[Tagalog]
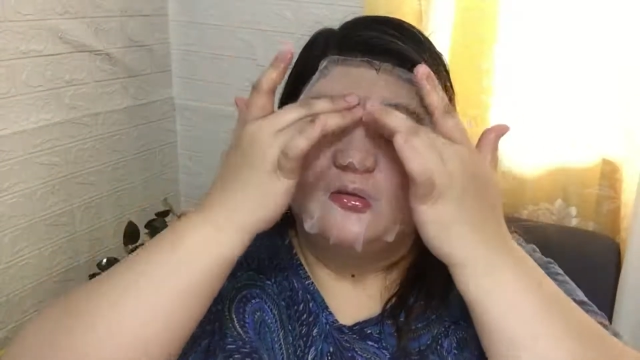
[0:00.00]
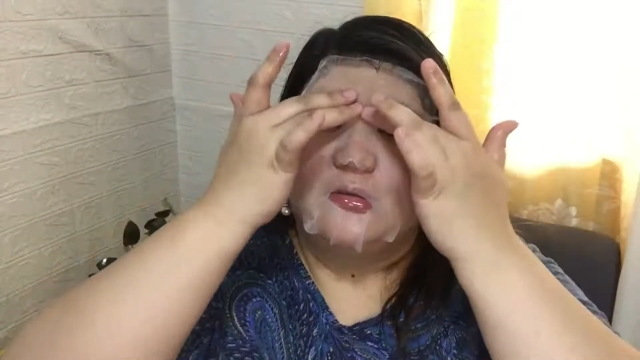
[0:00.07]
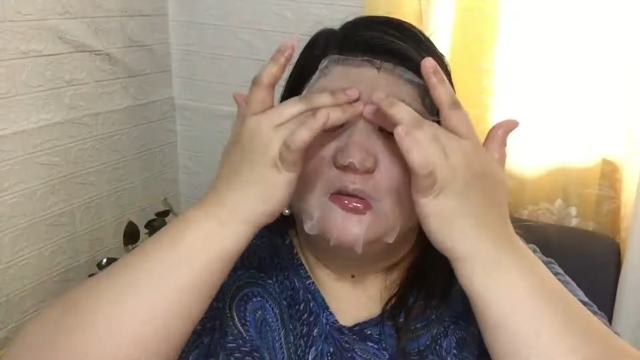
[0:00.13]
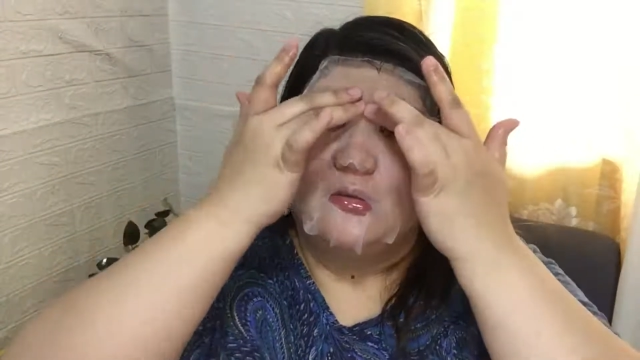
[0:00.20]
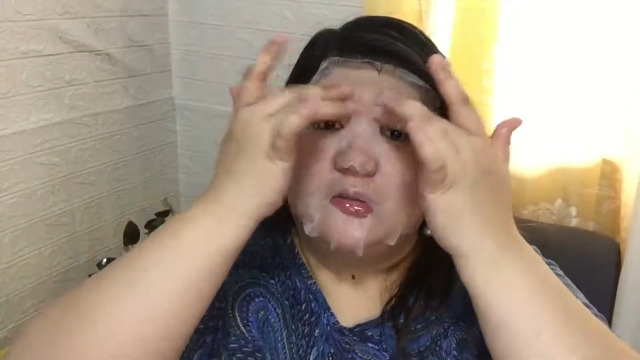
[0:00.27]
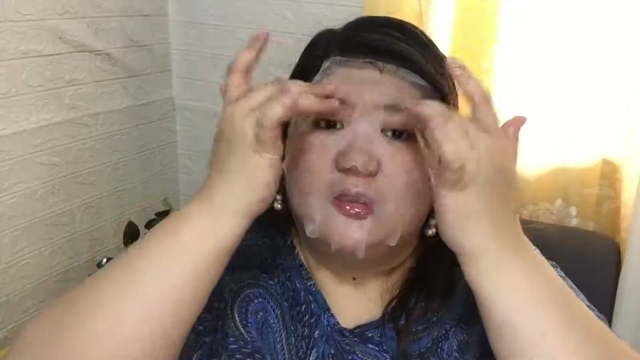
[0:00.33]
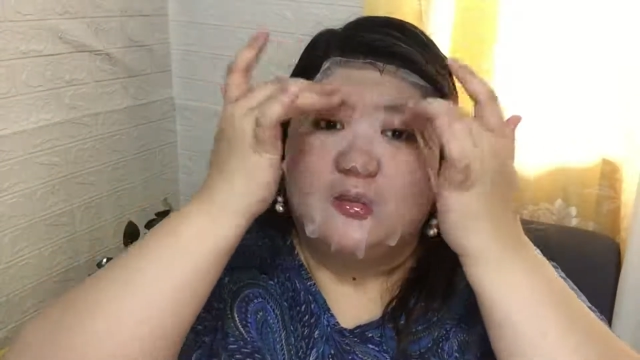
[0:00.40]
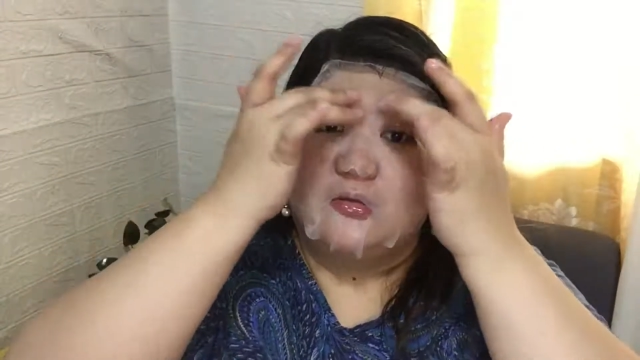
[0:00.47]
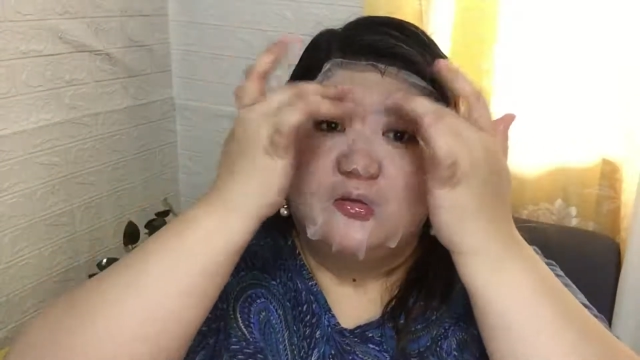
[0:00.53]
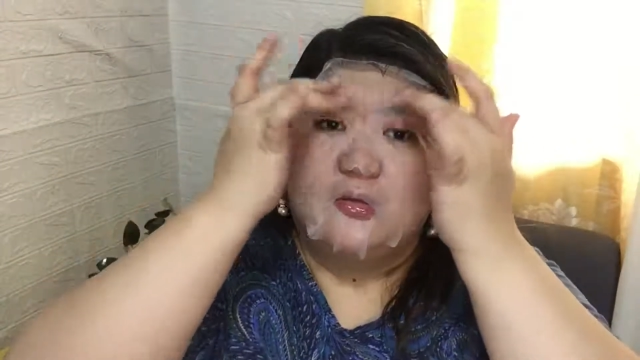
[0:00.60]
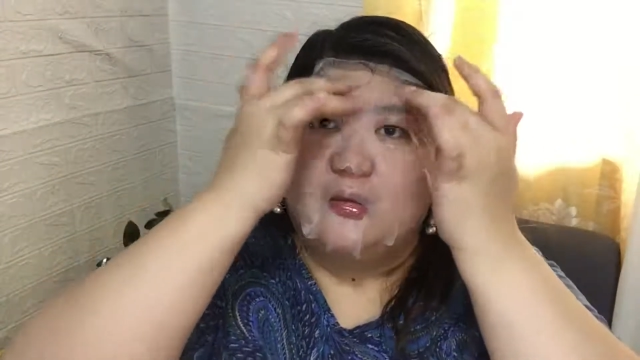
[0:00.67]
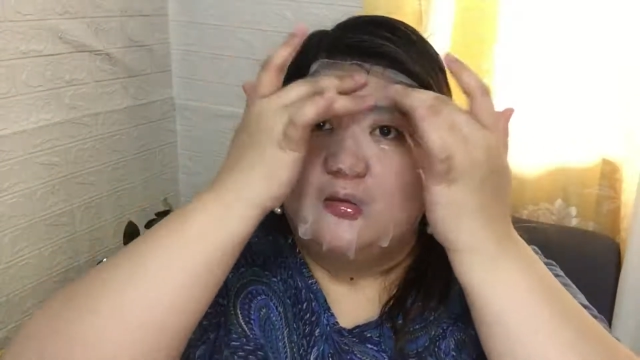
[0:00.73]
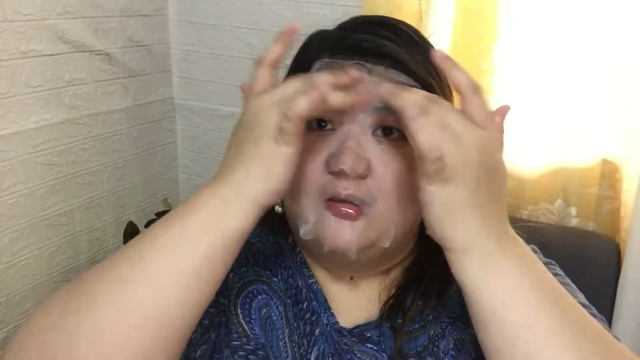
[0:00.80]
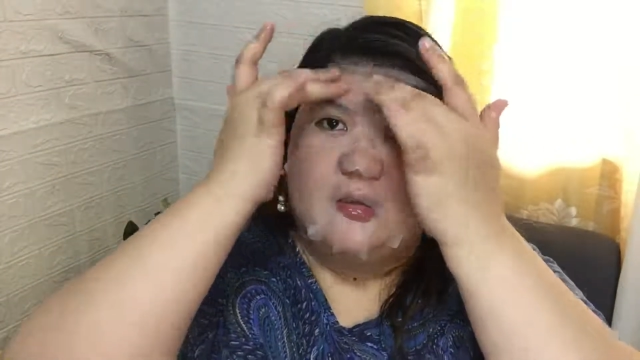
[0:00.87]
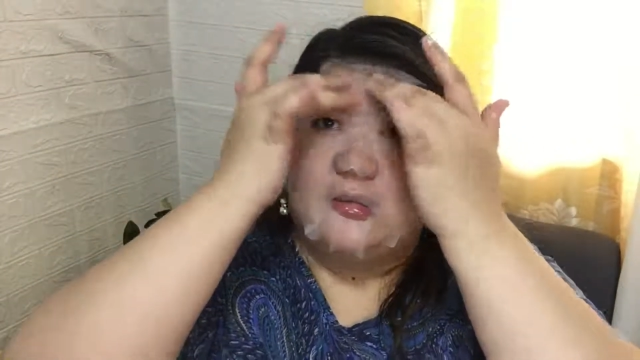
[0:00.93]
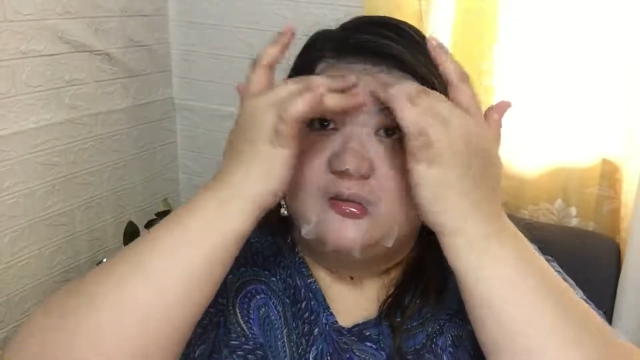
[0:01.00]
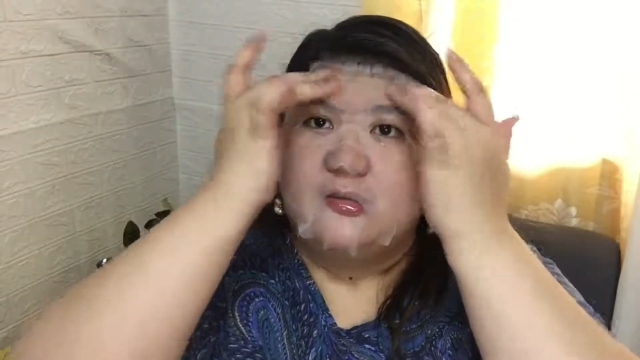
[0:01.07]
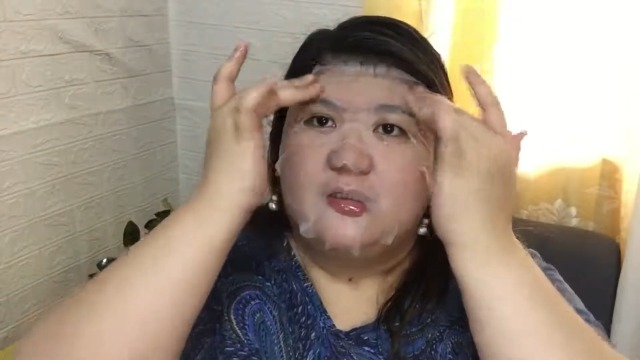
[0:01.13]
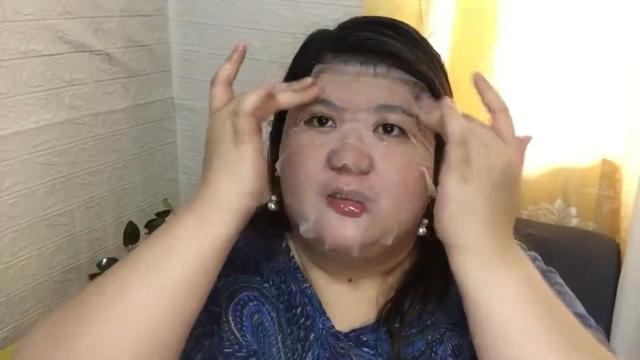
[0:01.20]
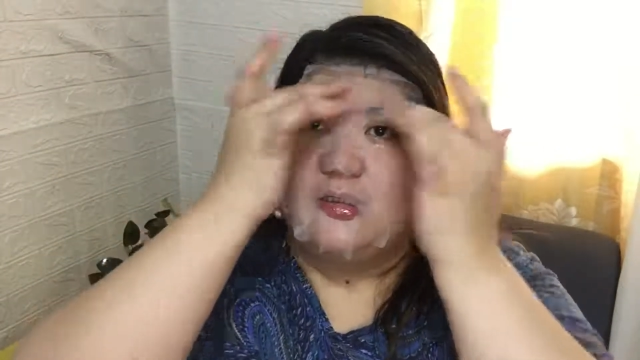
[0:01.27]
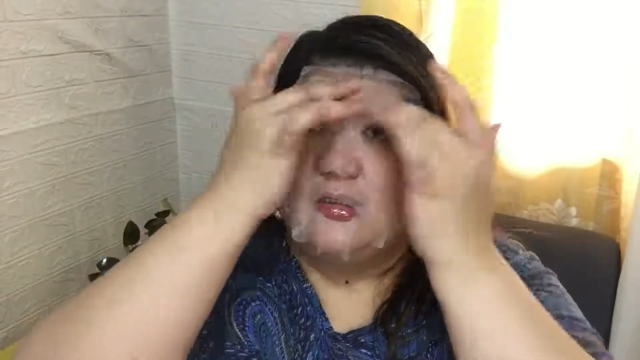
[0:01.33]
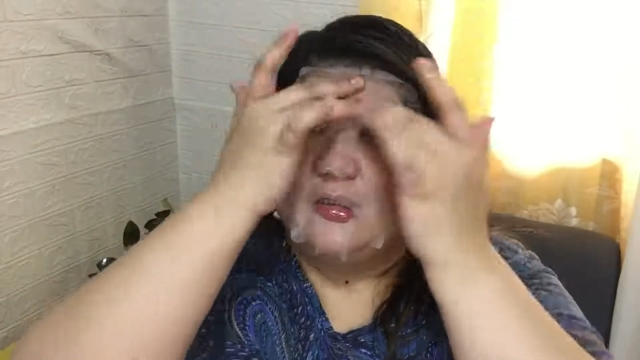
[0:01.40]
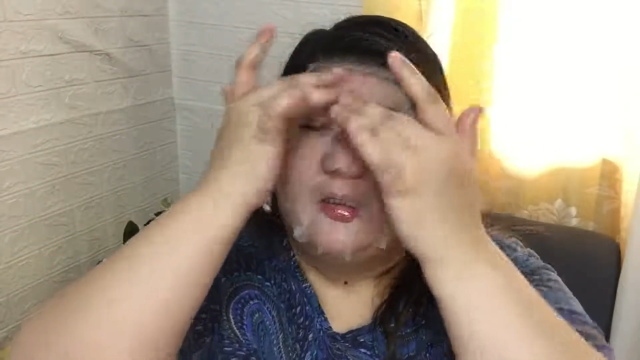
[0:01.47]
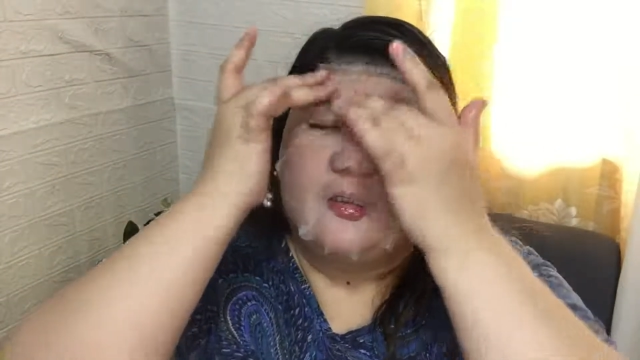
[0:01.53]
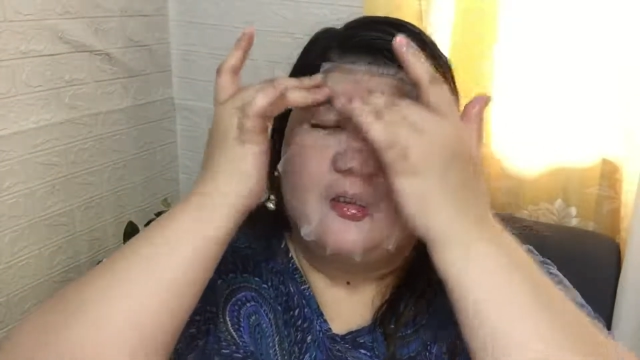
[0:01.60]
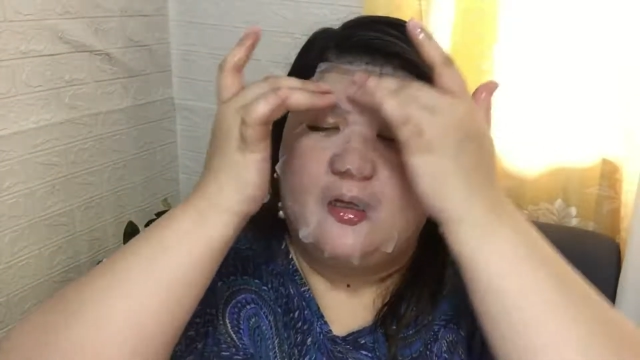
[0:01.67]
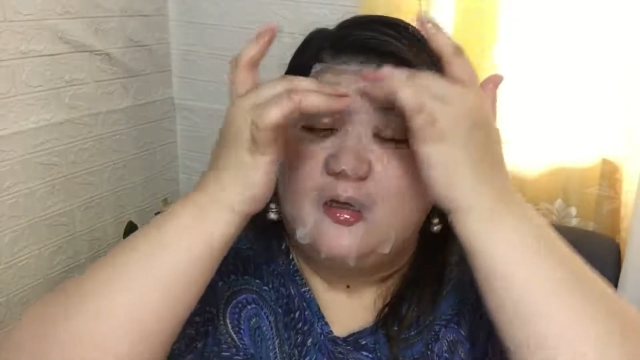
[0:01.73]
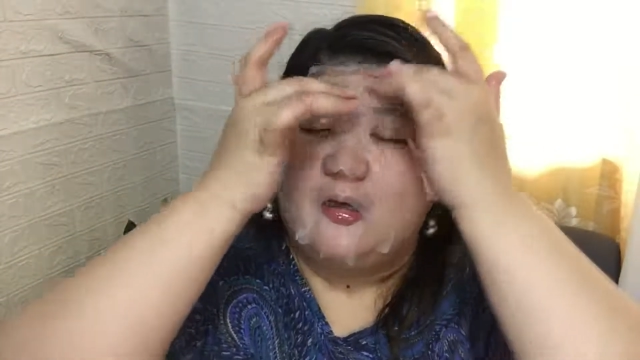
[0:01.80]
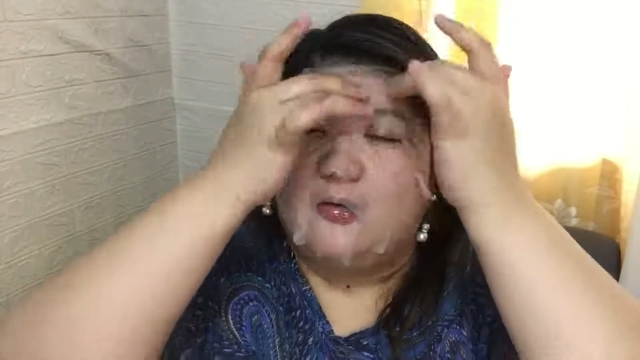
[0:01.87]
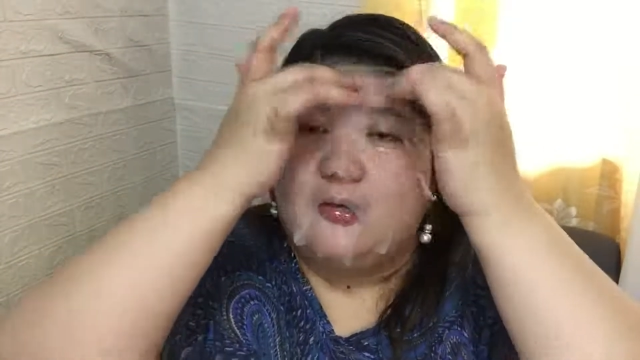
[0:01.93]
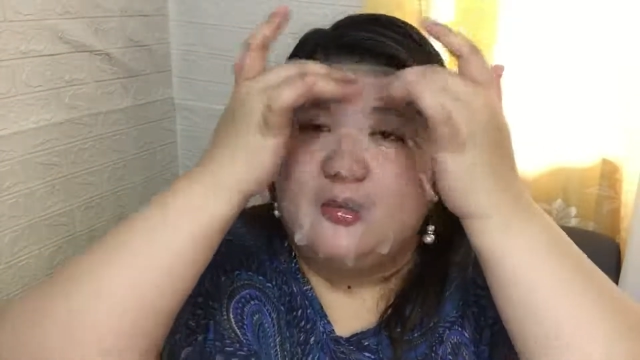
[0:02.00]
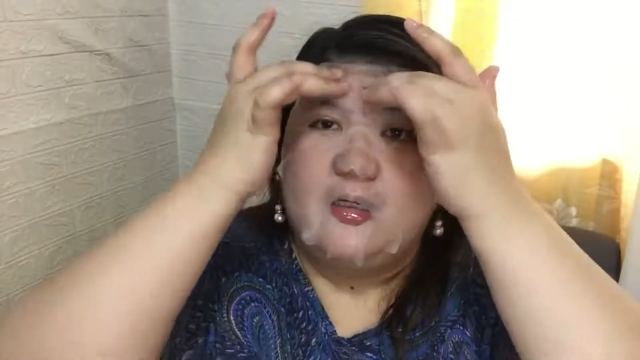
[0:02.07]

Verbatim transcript: So, sakto lang naka-skincare na ako.